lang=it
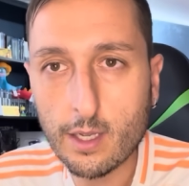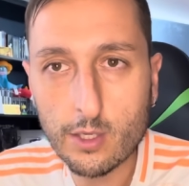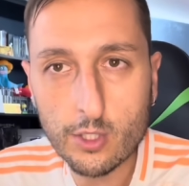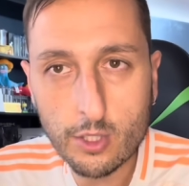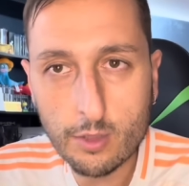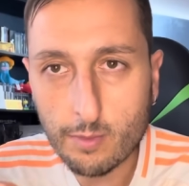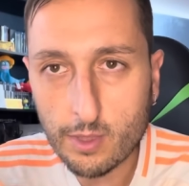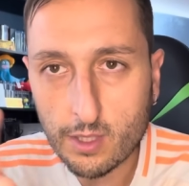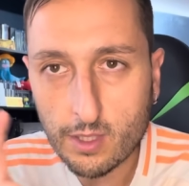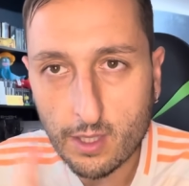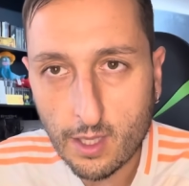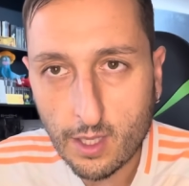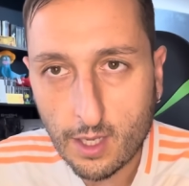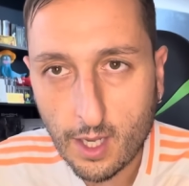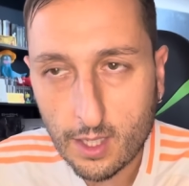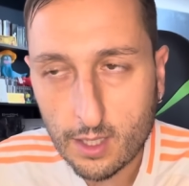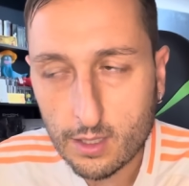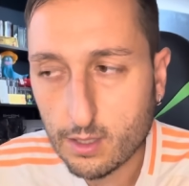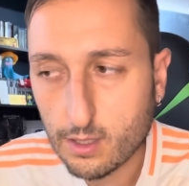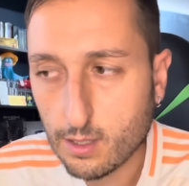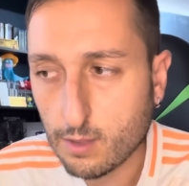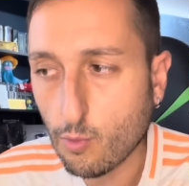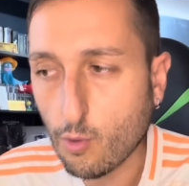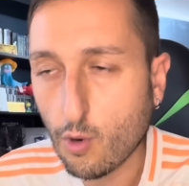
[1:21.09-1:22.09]
ci cioè mettete un
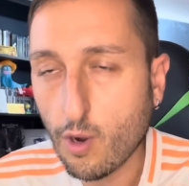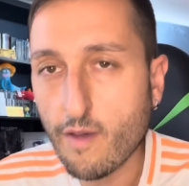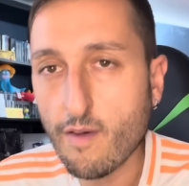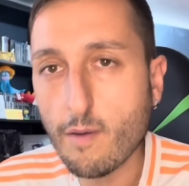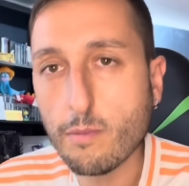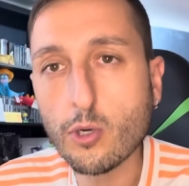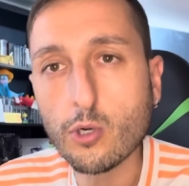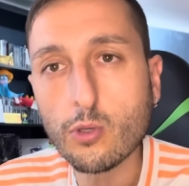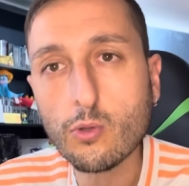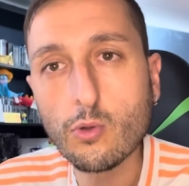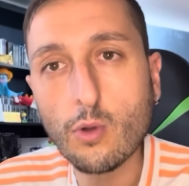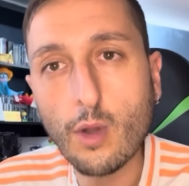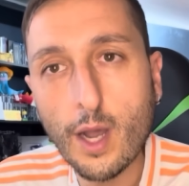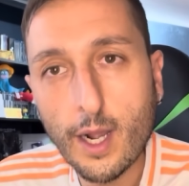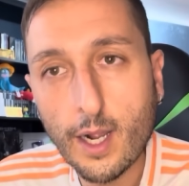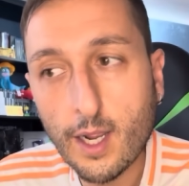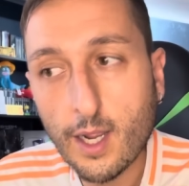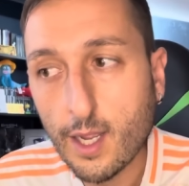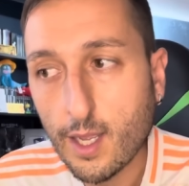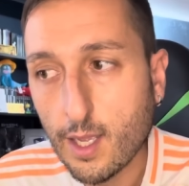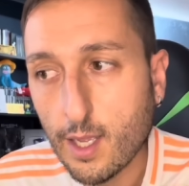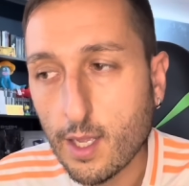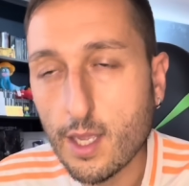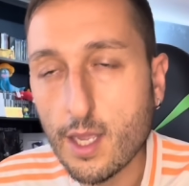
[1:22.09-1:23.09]
attimo e porto
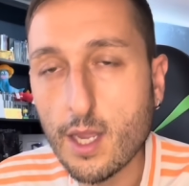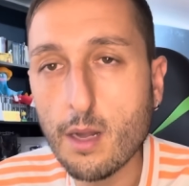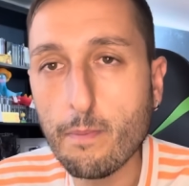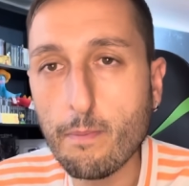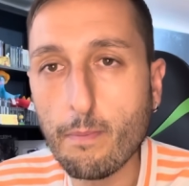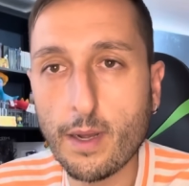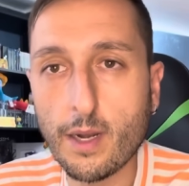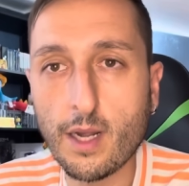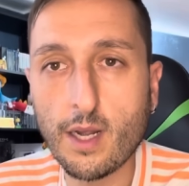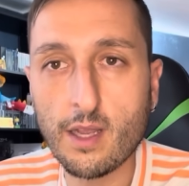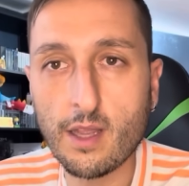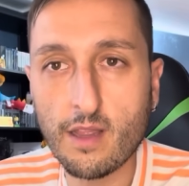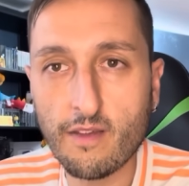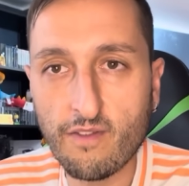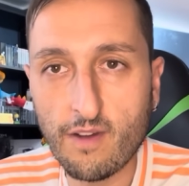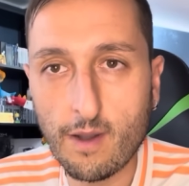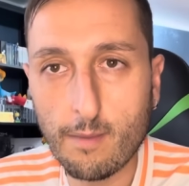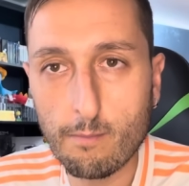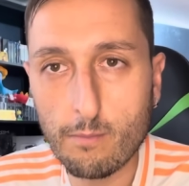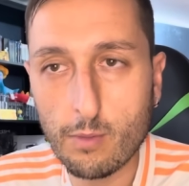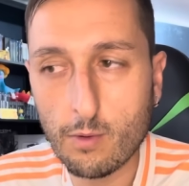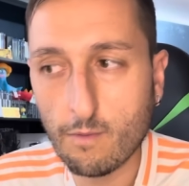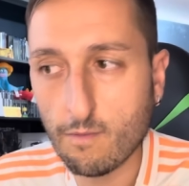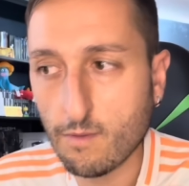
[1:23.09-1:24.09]
anche il parere di
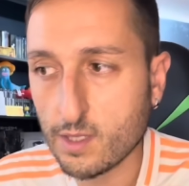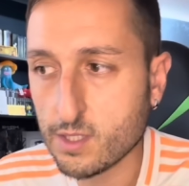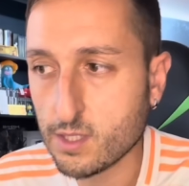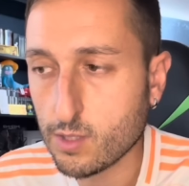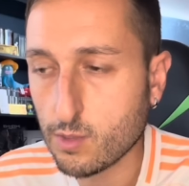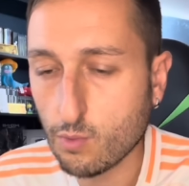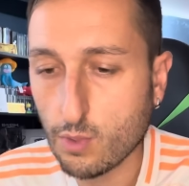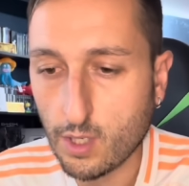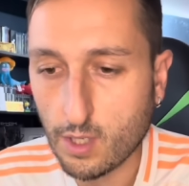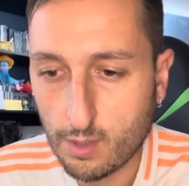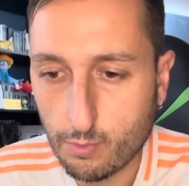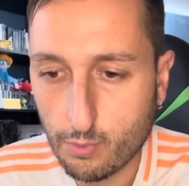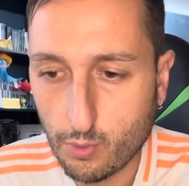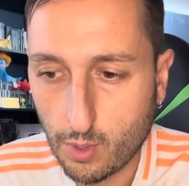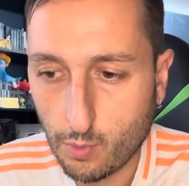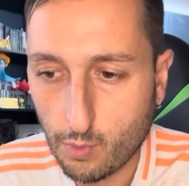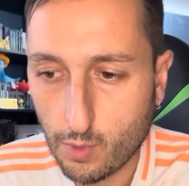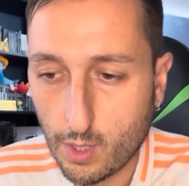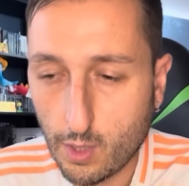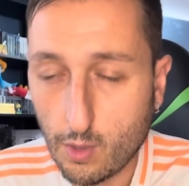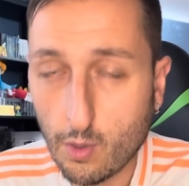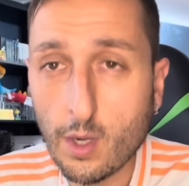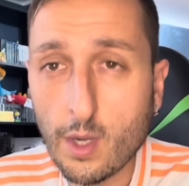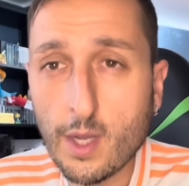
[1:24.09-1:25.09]
Fabio, vi assicurate pure
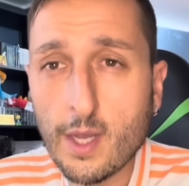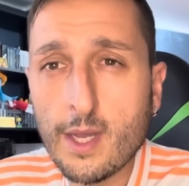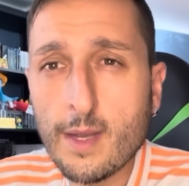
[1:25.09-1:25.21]
quello.